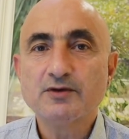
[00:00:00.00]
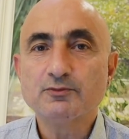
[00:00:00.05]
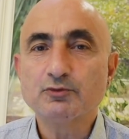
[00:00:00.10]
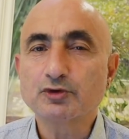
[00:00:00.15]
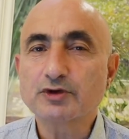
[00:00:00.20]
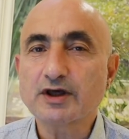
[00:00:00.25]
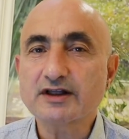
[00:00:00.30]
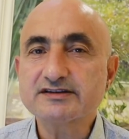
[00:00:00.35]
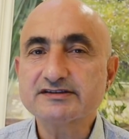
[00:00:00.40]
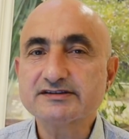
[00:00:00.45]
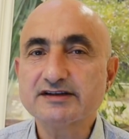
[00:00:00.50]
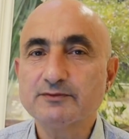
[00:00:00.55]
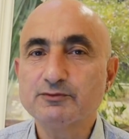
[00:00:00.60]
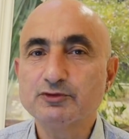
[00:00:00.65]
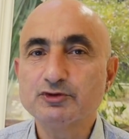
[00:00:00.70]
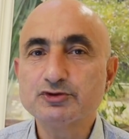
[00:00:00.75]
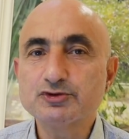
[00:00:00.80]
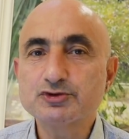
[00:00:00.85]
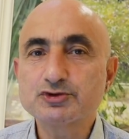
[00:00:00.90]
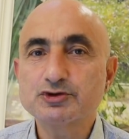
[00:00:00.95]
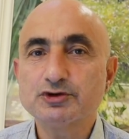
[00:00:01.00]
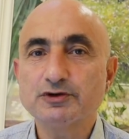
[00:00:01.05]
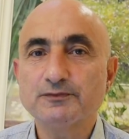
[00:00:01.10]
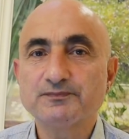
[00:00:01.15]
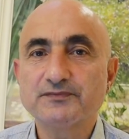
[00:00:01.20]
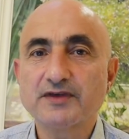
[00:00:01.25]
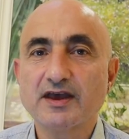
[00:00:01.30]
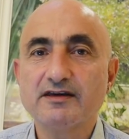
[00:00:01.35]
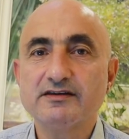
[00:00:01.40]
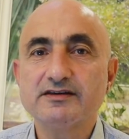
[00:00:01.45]
Murat Sabuncu
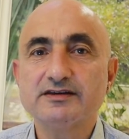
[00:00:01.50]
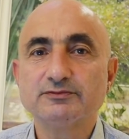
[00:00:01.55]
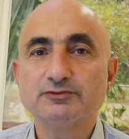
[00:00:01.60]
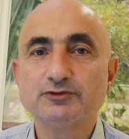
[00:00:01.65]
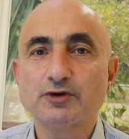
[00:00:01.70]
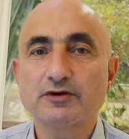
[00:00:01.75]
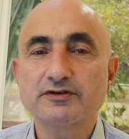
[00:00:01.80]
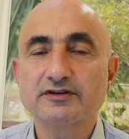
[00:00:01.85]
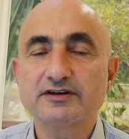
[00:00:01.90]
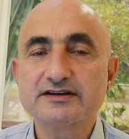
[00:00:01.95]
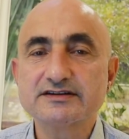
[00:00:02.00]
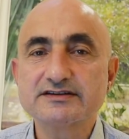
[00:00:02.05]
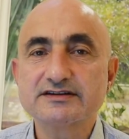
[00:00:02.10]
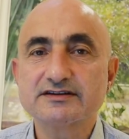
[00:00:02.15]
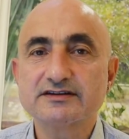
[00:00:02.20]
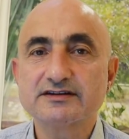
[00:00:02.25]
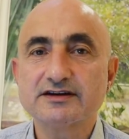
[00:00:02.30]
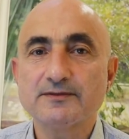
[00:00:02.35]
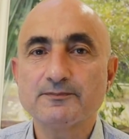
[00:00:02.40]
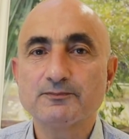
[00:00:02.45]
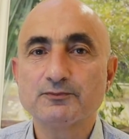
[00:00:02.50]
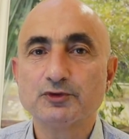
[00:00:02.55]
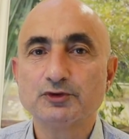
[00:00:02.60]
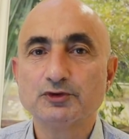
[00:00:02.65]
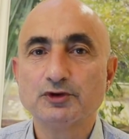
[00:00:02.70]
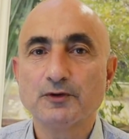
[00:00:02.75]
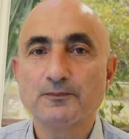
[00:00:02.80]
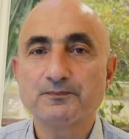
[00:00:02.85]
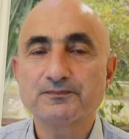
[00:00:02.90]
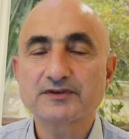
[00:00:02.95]
T24 yazarı
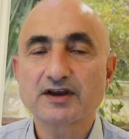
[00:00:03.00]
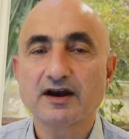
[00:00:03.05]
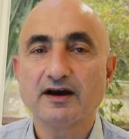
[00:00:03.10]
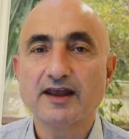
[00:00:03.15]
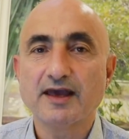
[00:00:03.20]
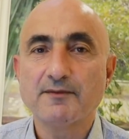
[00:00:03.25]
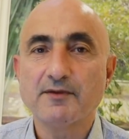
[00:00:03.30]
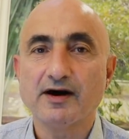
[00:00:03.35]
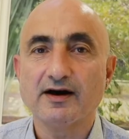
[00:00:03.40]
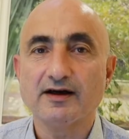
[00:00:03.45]
bunu kaleme